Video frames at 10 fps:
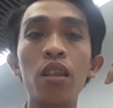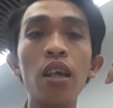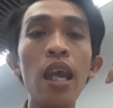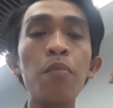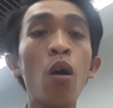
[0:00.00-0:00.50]

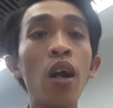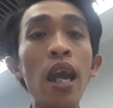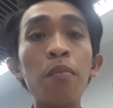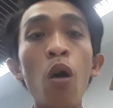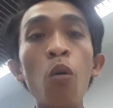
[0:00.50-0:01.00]
em
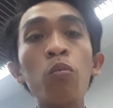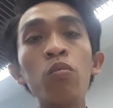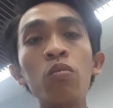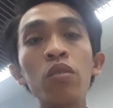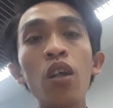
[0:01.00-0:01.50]
em
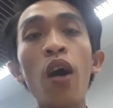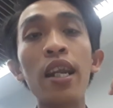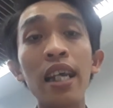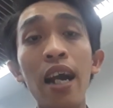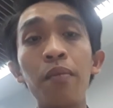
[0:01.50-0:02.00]
mong cho
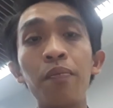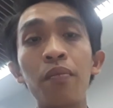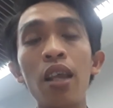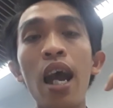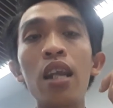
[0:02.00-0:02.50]
anh rằng
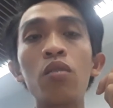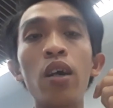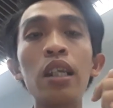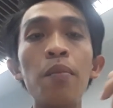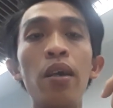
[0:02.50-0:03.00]
anh phải
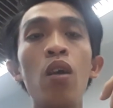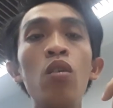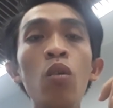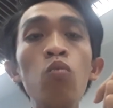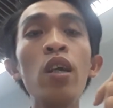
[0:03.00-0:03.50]
tìm hiểu
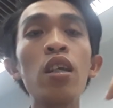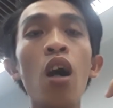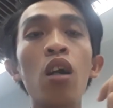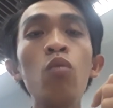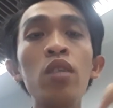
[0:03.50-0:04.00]
đúng nguyên
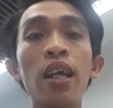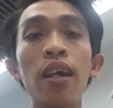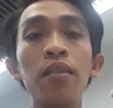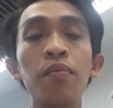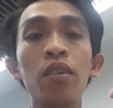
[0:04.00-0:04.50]
do đúng sự thật
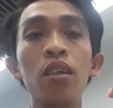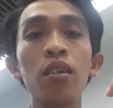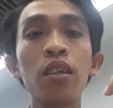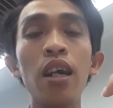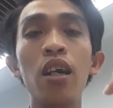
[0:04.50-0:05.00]

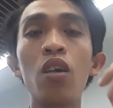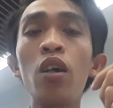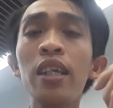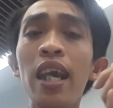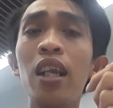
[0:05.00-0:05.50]
đừng có
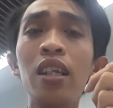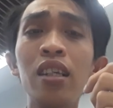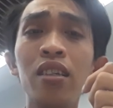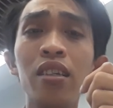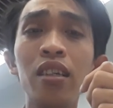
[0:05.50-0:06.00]
nghe
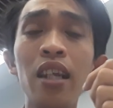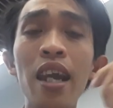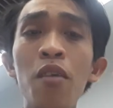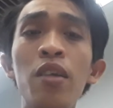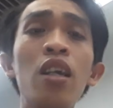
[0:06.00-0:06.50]

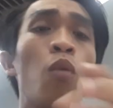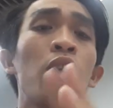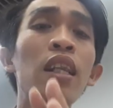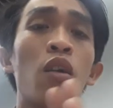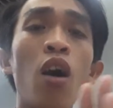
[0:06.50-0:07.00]
theo những thông
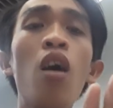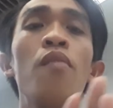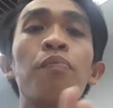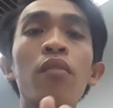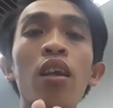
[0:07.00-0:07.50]
tin nào đó
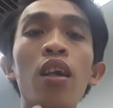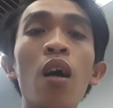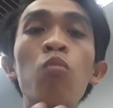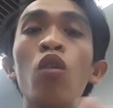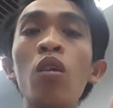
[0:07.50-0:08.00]

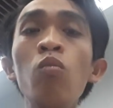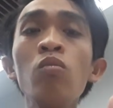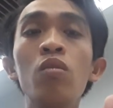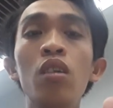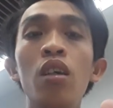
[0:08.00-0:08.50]
không có đúng
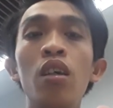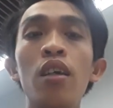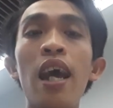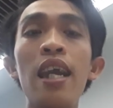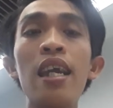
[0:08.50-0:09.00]

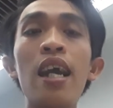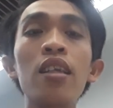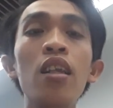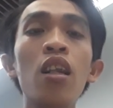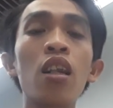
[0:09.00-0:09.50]
thì anh
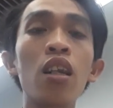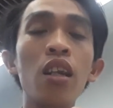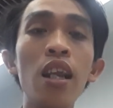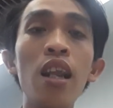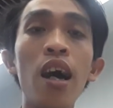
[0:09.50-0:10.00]

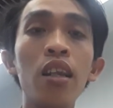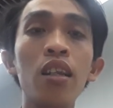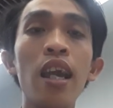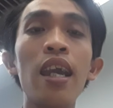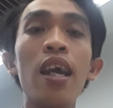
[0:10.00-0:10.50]
đi lên
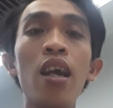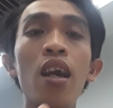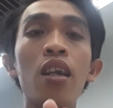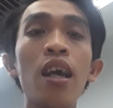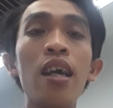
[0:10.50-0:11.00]
thì
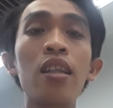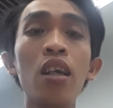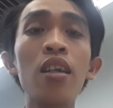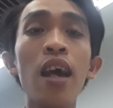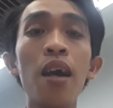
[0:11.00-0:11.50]
thì anh
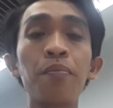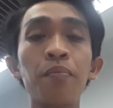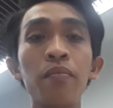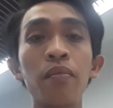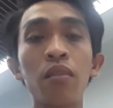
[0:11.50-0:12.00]
chửi ra
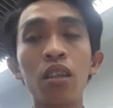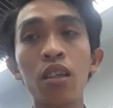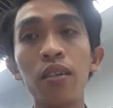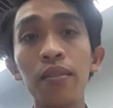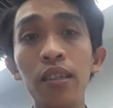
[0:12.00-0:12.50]

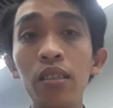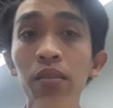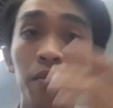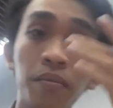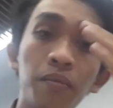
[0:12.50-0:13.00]
đó
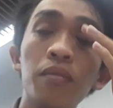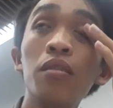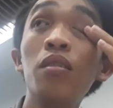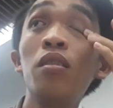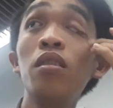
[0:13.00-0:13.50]

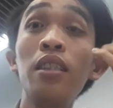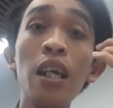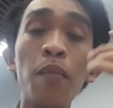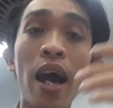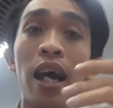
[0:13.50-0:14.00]

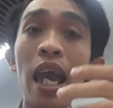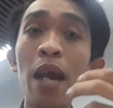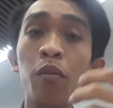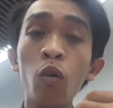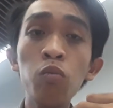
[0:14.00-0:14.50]
nhưng mà
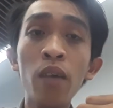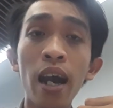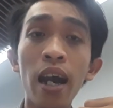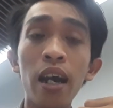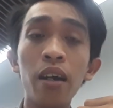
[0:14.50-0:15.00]
em cũng
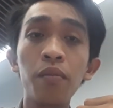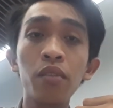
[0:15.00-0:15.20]
mà